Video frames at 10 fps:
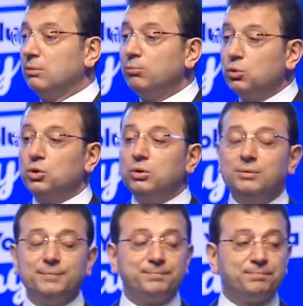Bugün
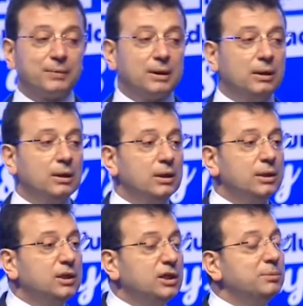
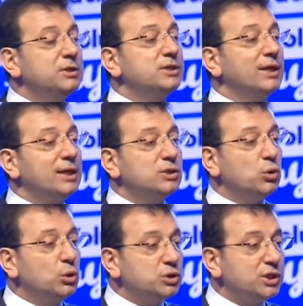2000 senesi
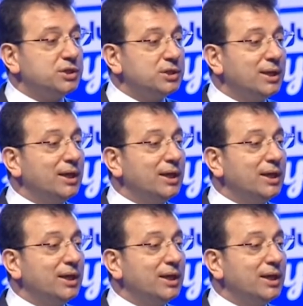öncesinde